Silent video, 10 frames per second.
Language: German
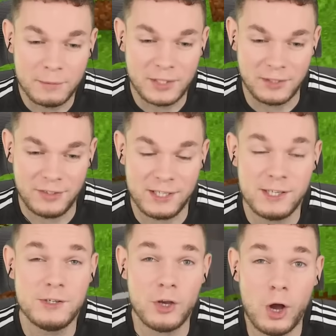mich
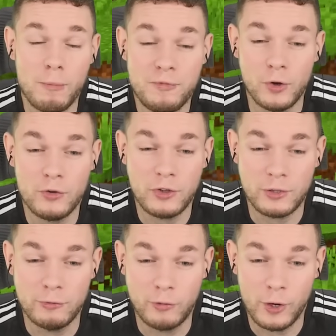tatsächlich, ob wir
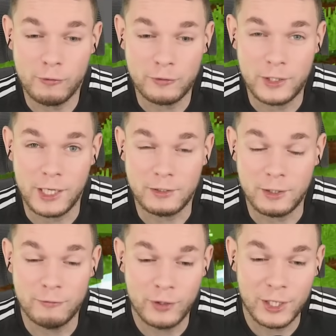unseren Wolf gegen
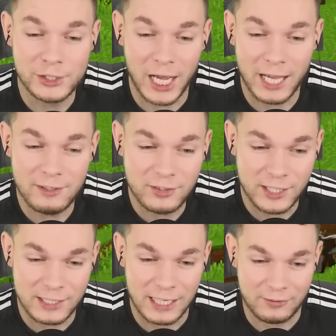den Villager
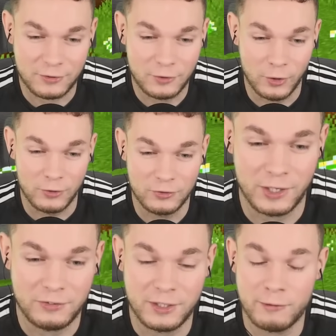antreten lassen können,
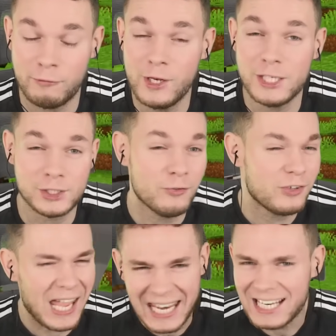sodass der Villager
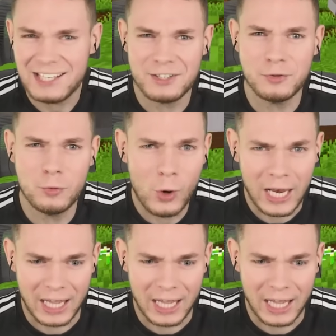uns endlich in Ruhe